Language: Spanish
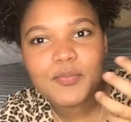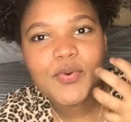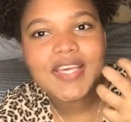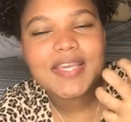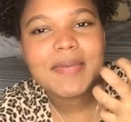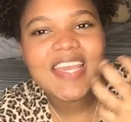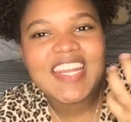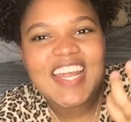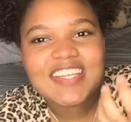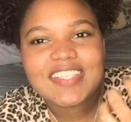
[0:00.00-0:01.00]
pueden
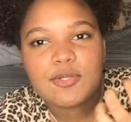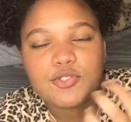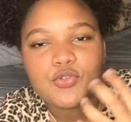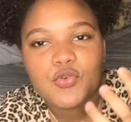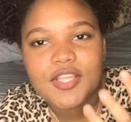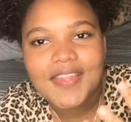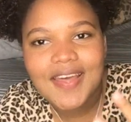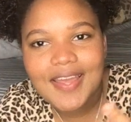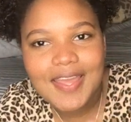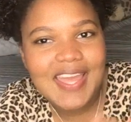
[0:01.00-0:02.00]
imaginarse la
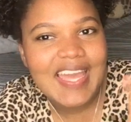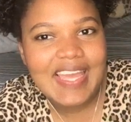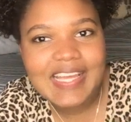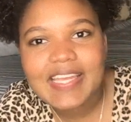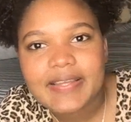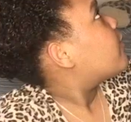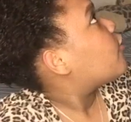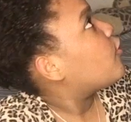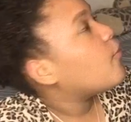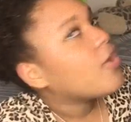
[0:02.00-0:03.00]
oscuridad que hay aquí.
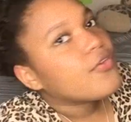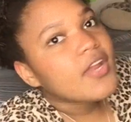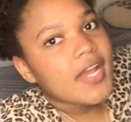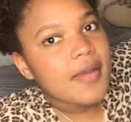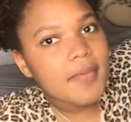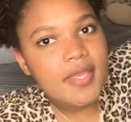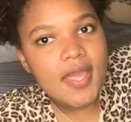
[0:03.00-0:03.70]
Como hay una cama aquí